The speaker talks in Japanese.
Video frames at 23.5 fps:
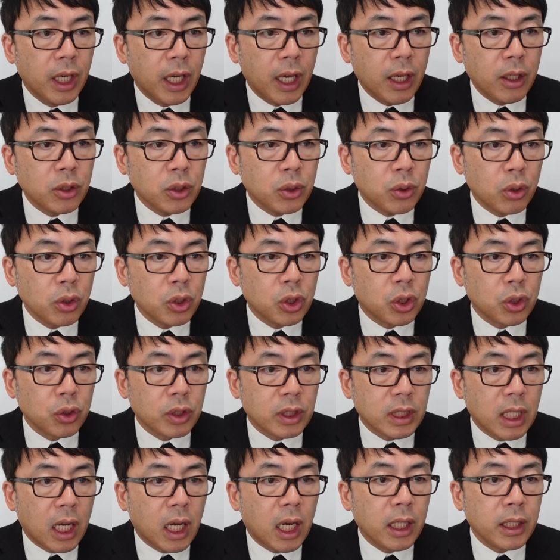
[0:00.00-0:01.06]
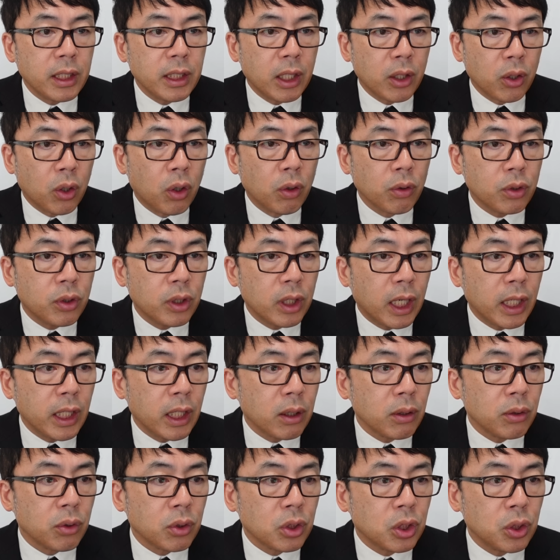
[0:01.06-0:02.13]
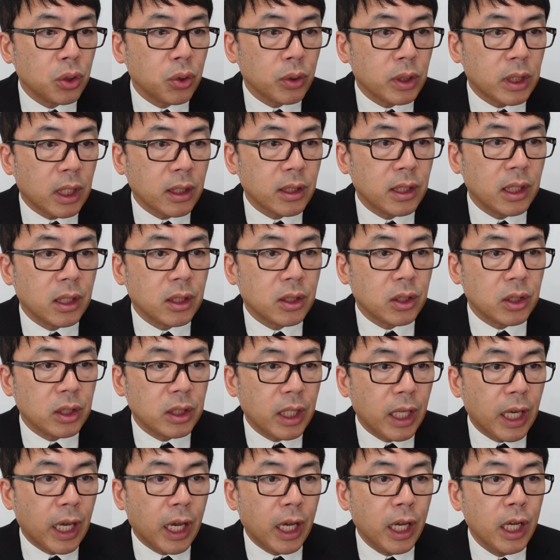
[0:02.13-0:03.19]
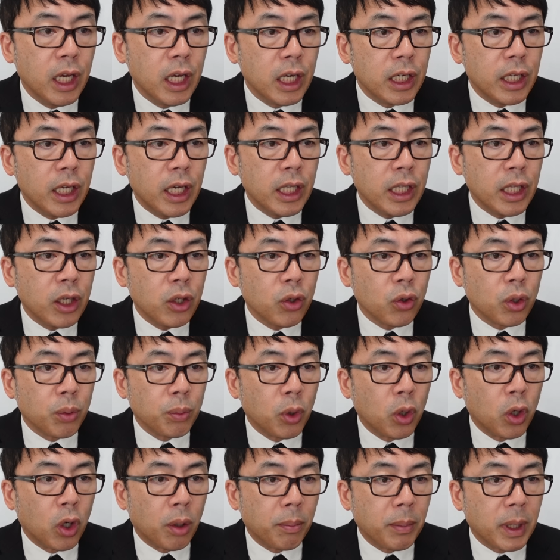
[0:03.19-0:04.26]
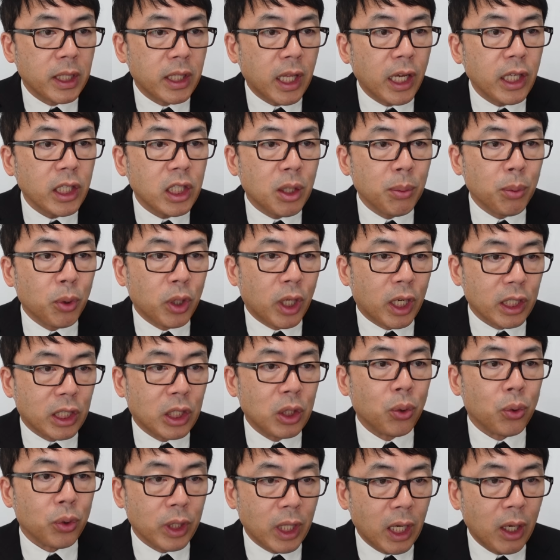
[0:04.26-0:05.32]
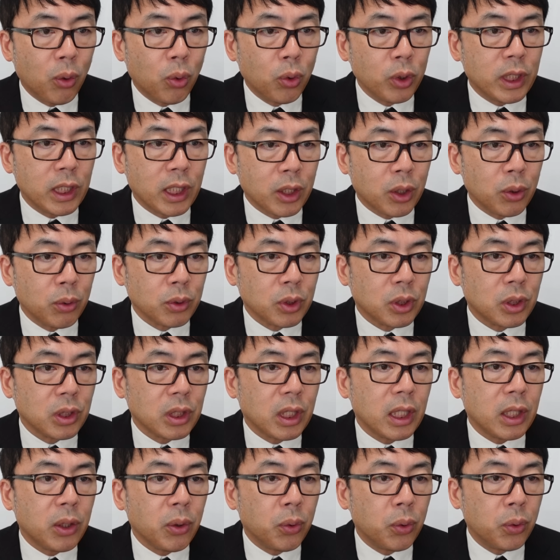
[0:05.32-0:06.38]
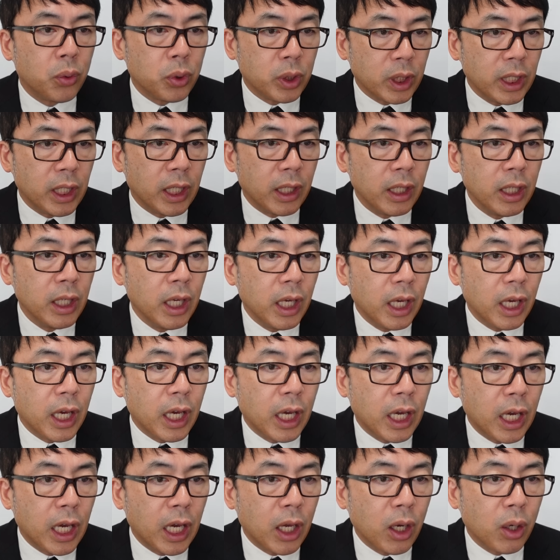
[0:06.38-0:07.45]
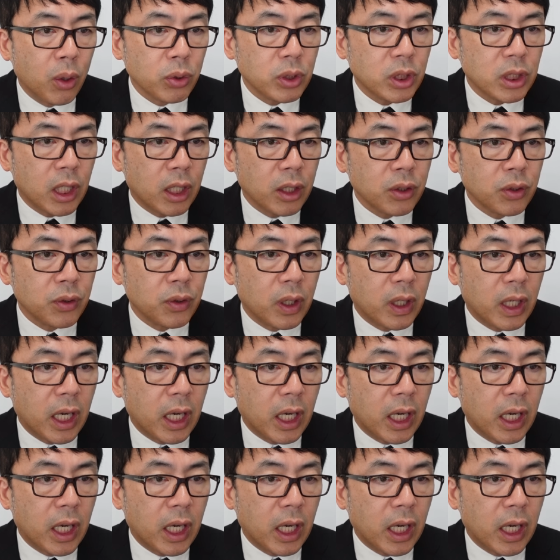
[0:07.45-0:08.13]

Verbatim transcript: ヘルソン州左岸でのウクライナ軍の地上作戦について、例年よりも、ま大規模な議論ね、大きな議論を続けており、えー、ロシア軍、